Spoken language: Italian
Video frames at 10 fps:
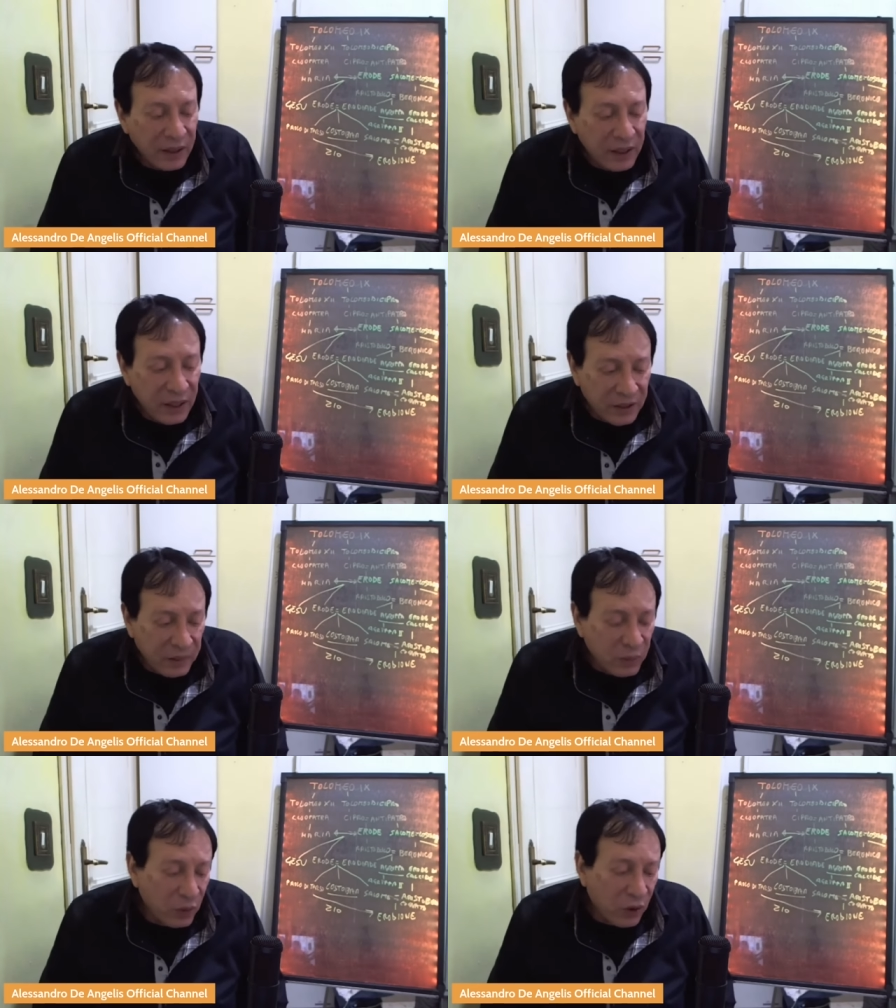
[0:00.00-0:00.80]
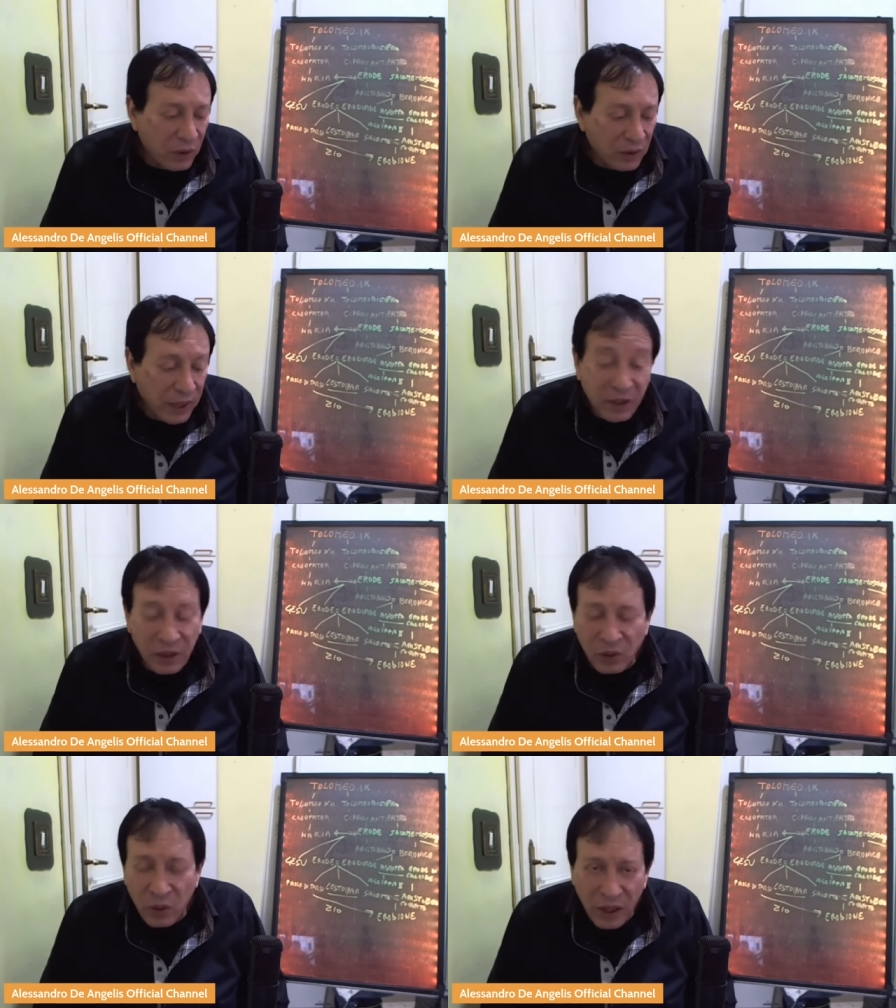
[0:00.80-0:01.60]
il tribuno, che
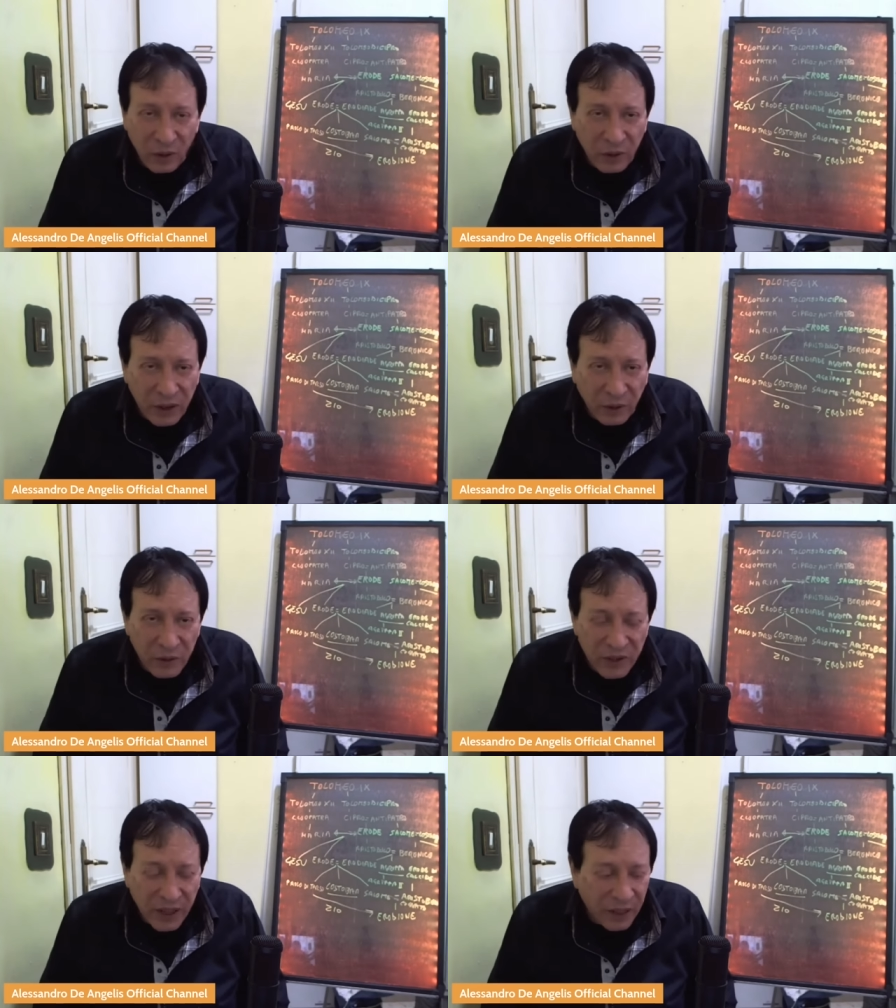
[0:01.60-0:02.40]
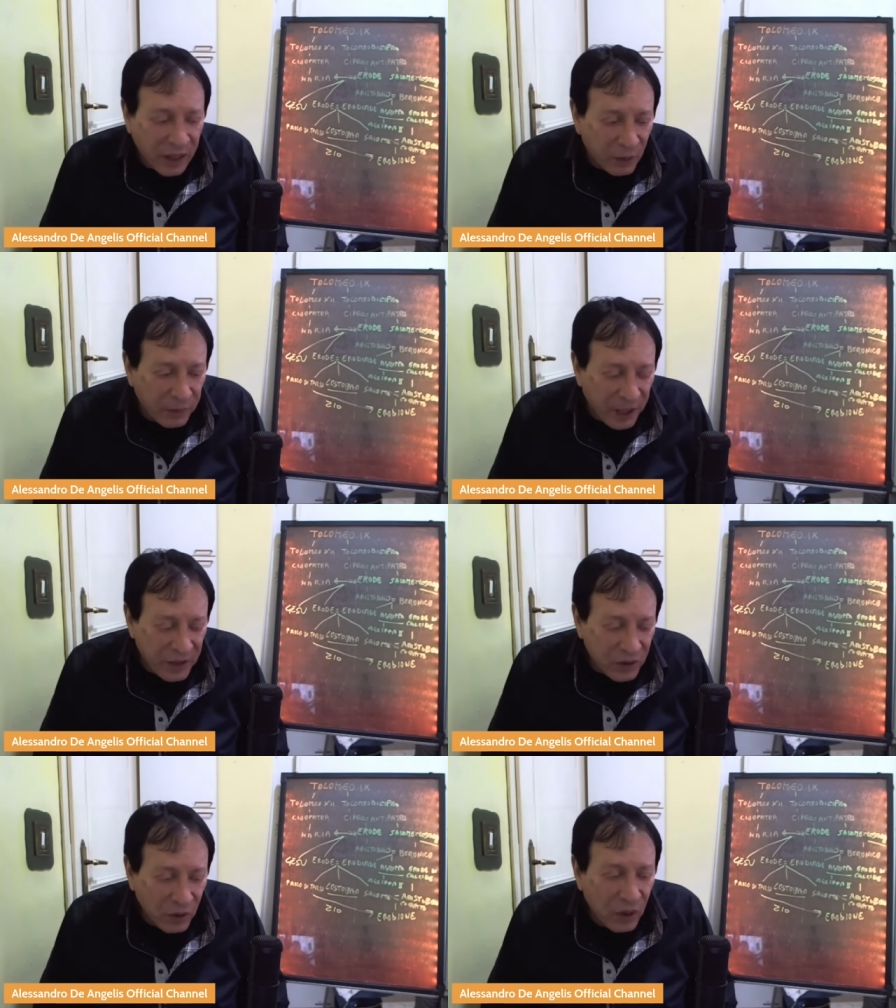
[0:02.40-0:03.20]
addirittura la dovette acquistare a caro
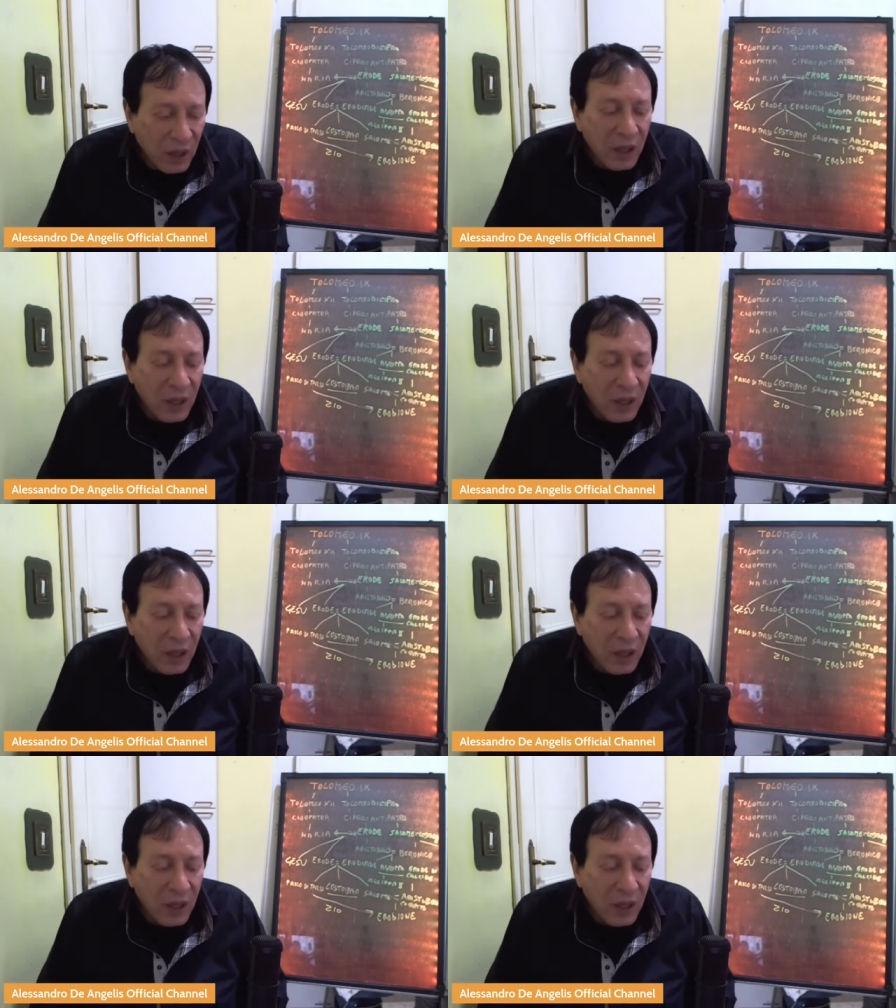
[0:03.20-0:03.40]
prezzo.